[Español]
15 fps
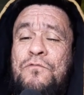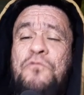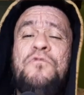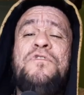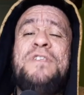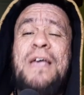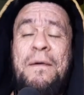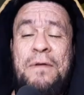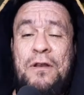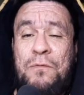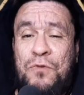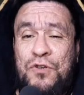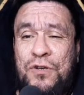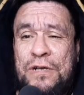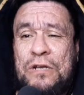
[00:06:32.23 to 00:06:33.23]
Saben lo
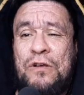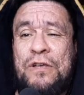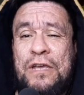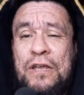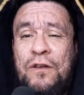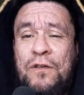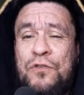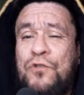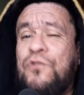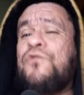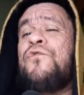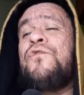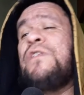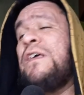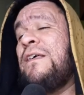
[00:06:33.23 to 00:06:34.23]
mucho que los quiero a
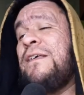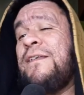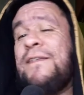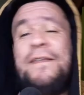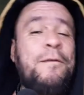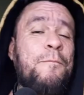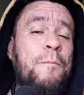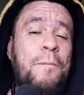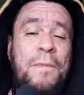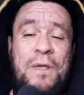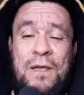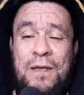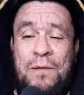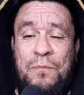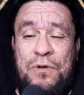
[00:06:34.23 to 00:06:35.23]
todos ustedes,
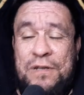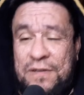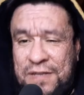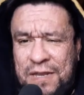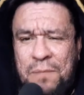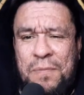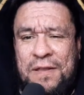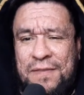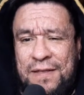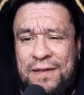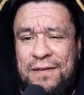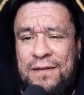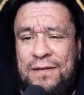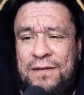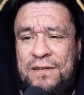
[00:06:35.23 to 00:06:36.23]
porque siempre están.